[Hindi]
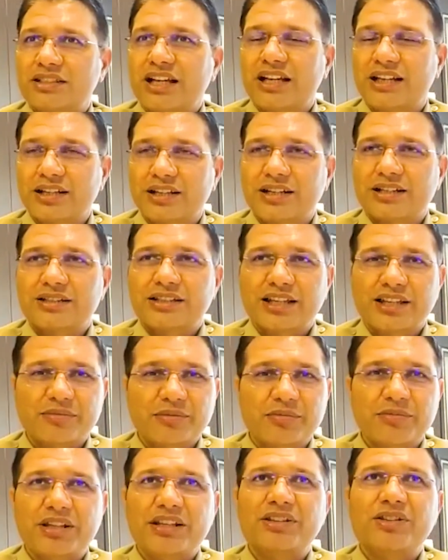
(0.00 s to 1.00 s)
जाहिर करता है कि
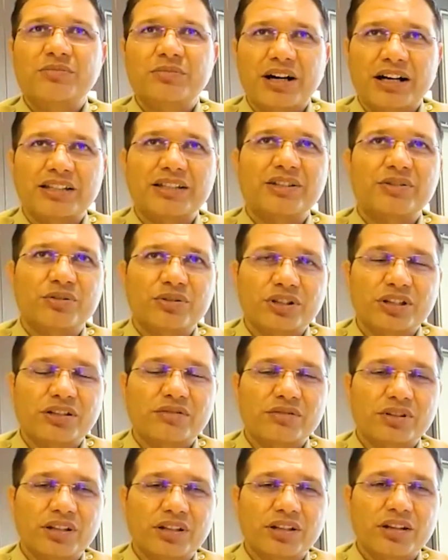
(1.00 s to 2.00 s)
भी मेरी तो बात ही कोई
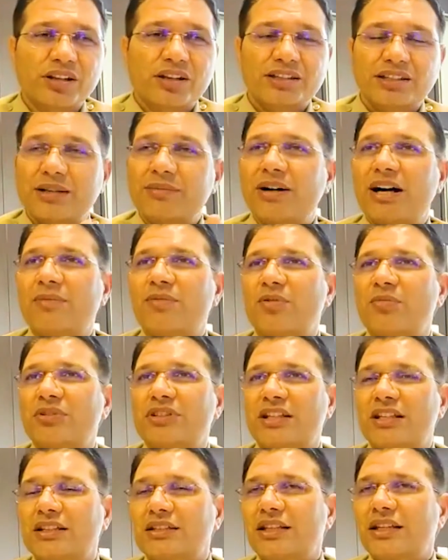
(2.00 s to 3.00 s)
नहीं हुई तब आपको
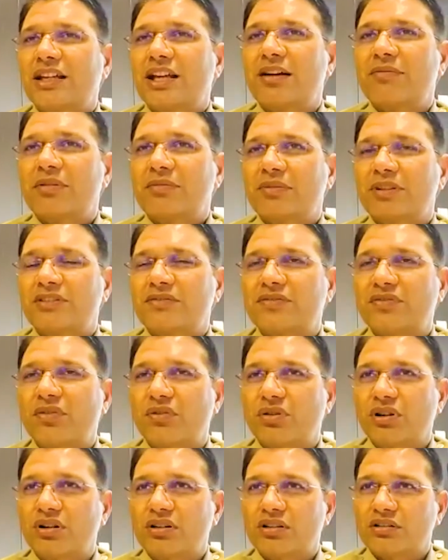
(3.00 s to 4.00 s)
पता लगता है कि आपके पास
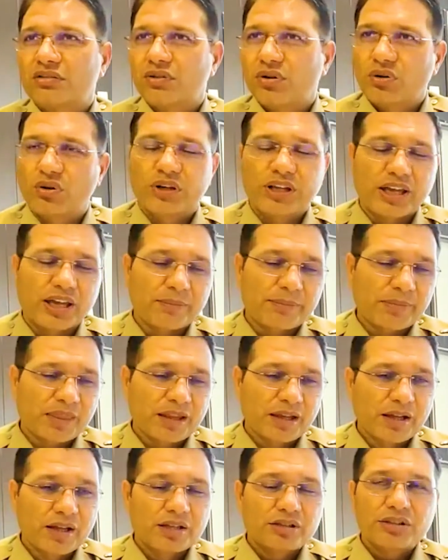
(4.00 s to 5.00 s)
फ्रॉड हो गया है
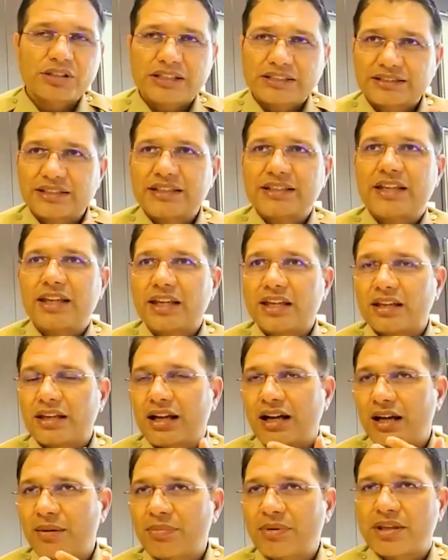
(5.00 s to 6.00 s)
तो इसलिए
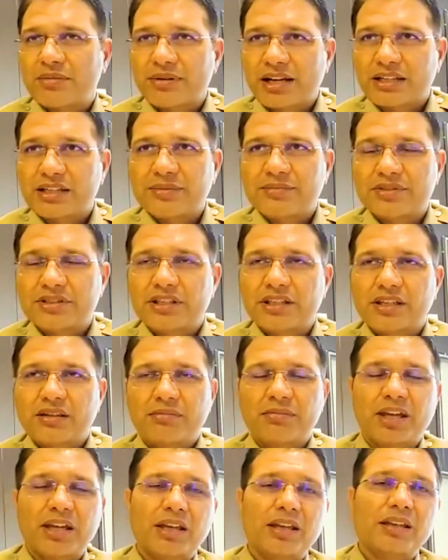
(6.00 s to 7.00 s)
आपके माध्यम से
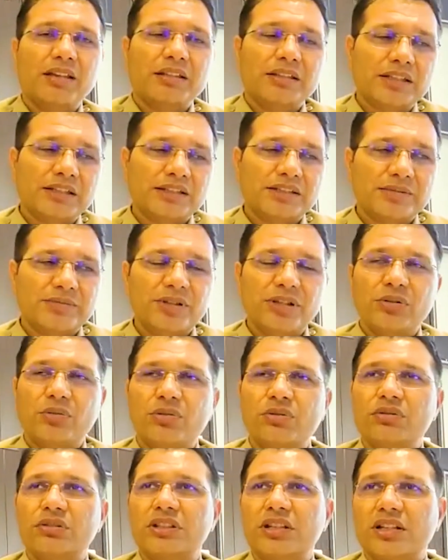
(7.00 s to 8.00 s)
मैं ये सभी
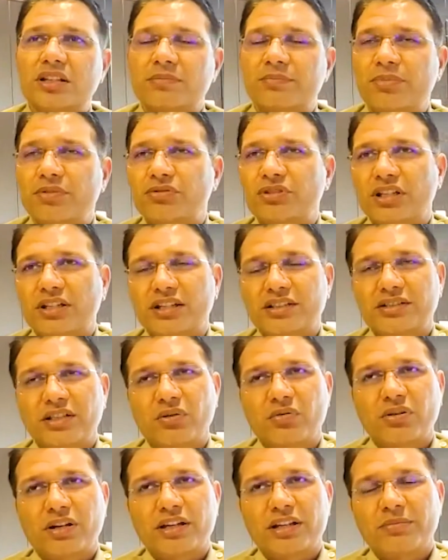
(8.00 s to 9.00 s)
लोगों तक पहुंचाना
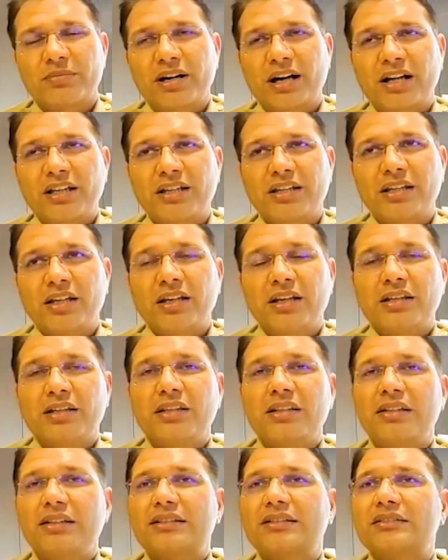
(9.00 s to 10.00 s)
चाहूँगा ये बात
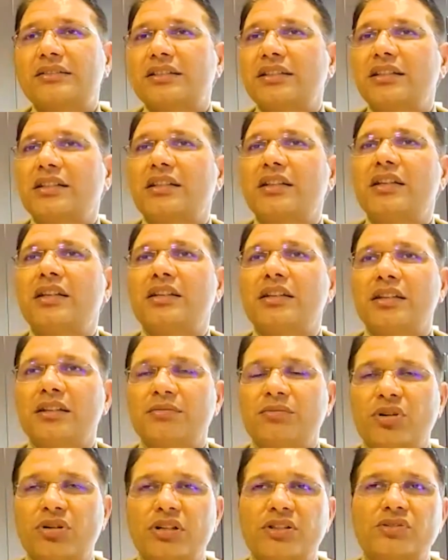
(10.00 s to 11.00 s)
कि इस तरीके
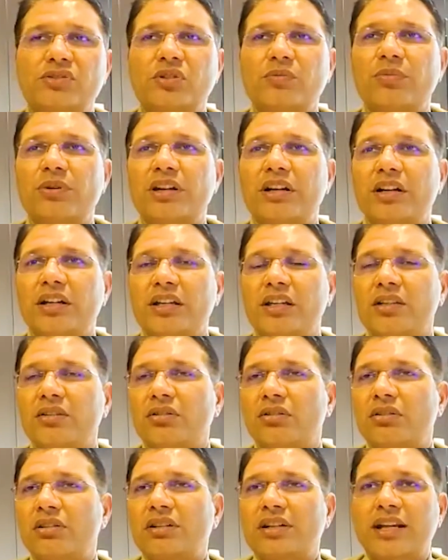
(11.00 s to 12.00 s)
की मॉडस ऑपरेंडी
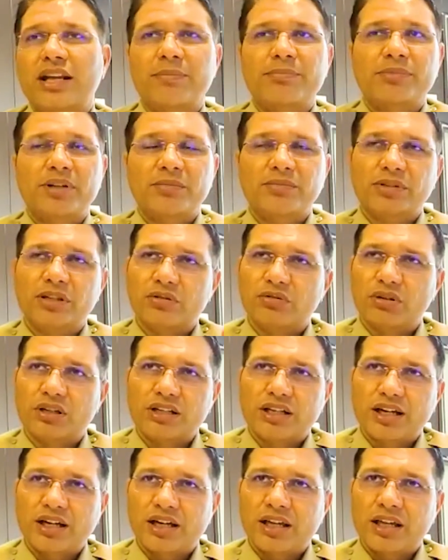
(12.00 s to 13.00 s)
और ट्रैप में
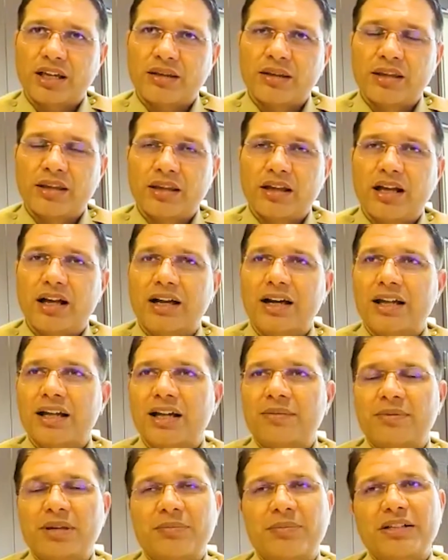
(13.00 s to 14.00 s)
बिल्कुल ना आए अगर
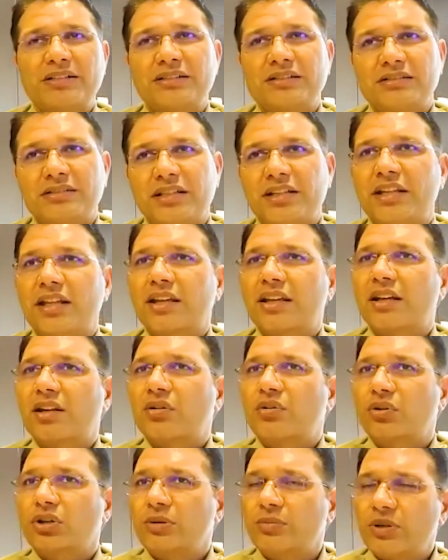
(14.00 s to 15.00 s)
आपके पास इस तरीके का
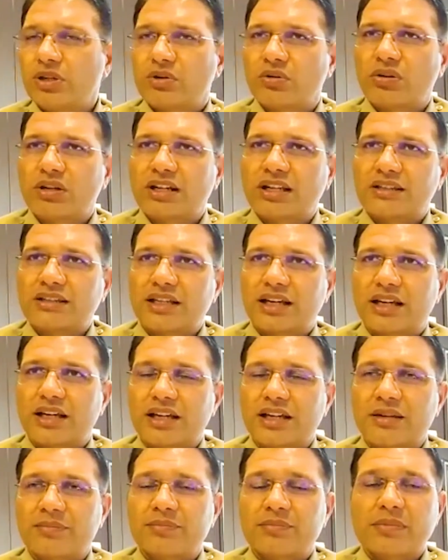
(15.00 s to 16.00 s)
कोई भी कॉल आता
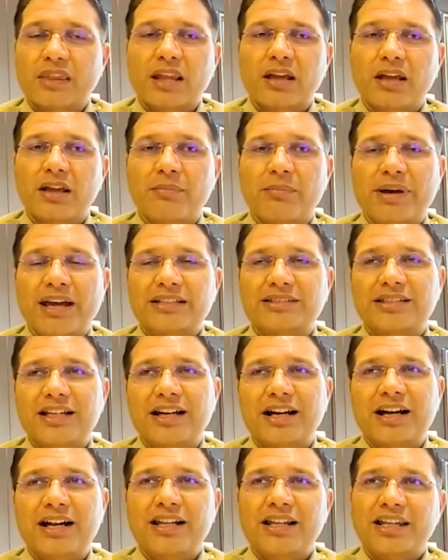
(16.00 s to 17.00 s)
है पैसा
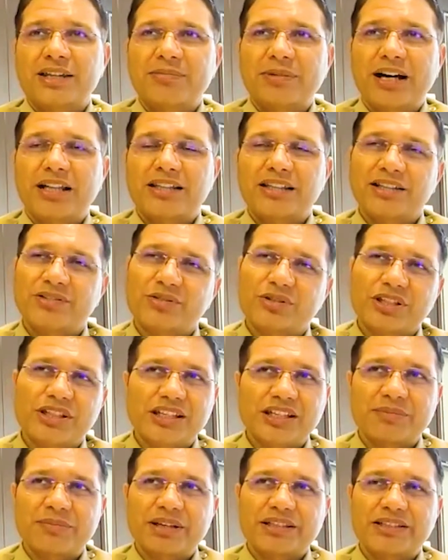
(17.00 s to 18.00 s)
आने की बात है वो
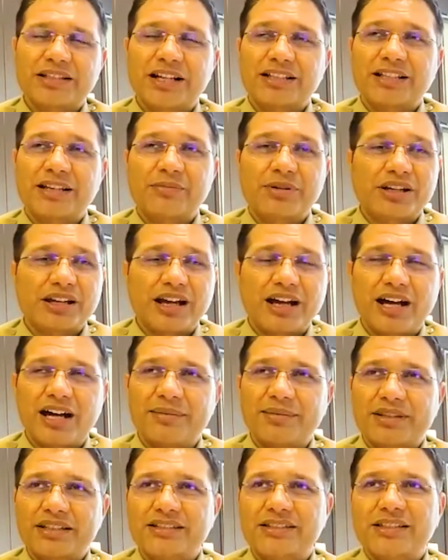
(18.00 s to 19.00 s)
ठीक है पैसा आ जाए बट
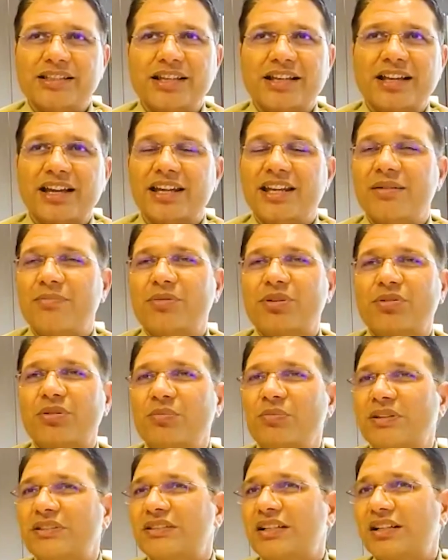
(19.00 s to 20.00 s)
आप किसी के कहने पे
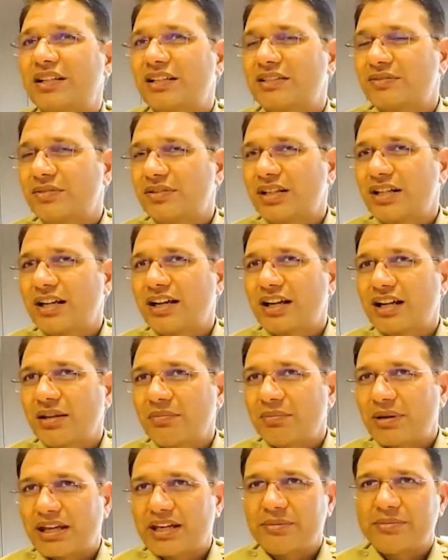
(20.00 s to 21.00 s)
कोई पैसा ट्रांसफ़र ना कराएं
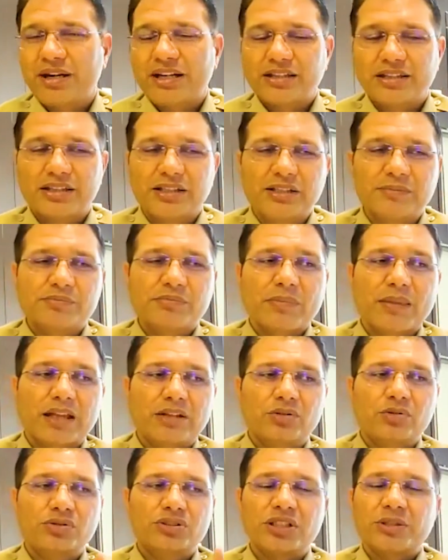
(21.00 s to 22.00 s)
पहली बात
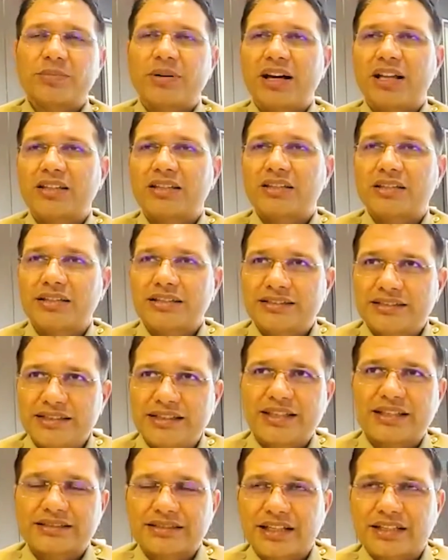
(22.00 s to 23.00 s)
दूसरी बात
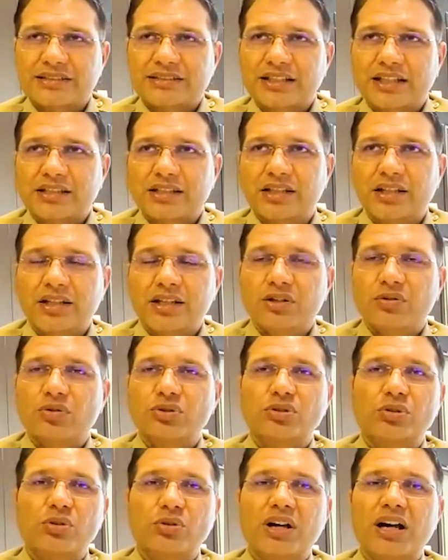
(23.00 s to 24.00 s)
इसी के साथ साथ
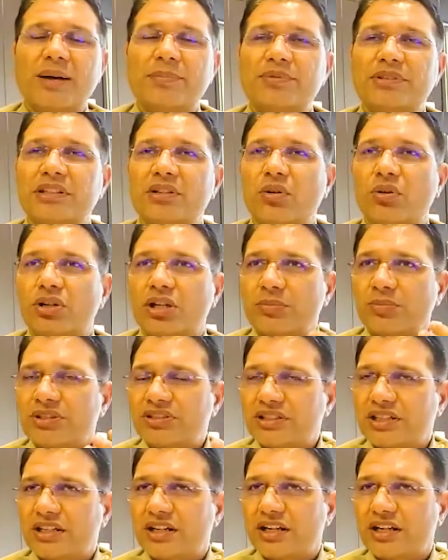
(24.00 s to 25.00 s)
कुछ लोग आपसे ओ
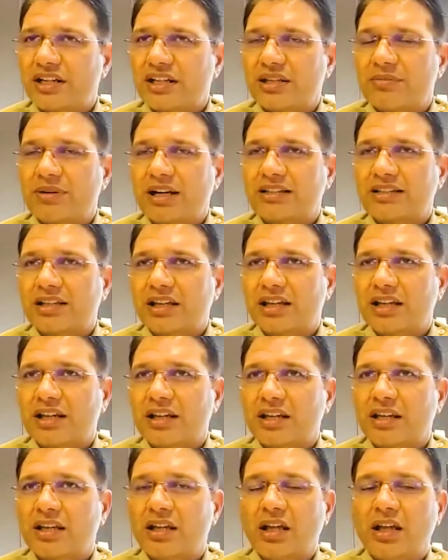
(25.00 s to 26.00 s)
शेयर करने की बात
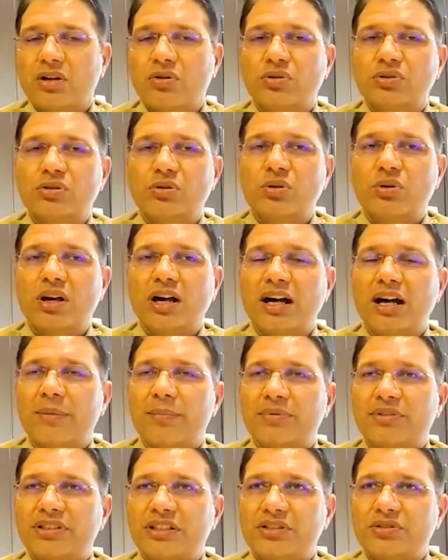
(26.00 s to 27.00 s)
करेंगे कुछ लोग
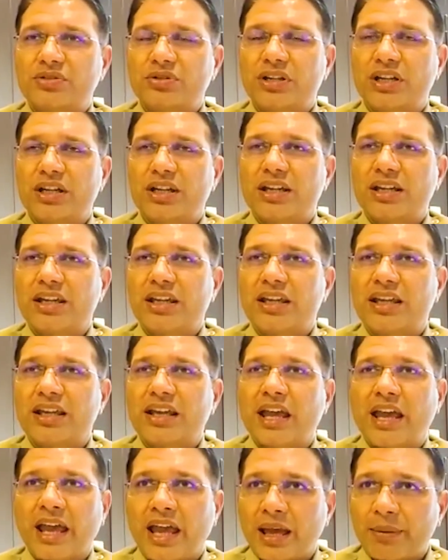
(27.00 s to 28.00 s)
आपसे जो है
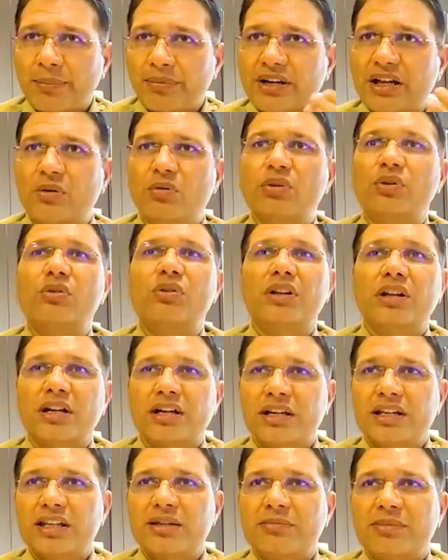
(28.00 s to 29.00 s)
एक ऐप डाउनलोड
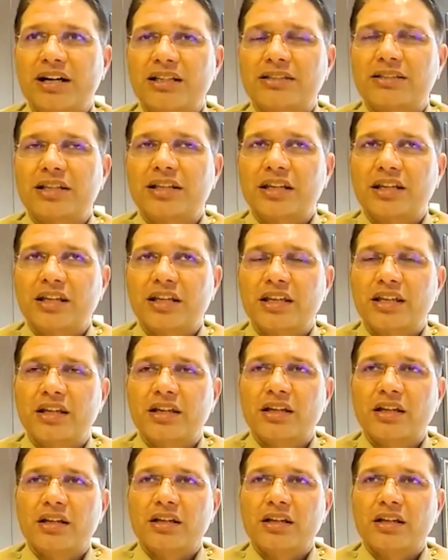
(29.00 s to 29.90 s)
करने की बात करेंगे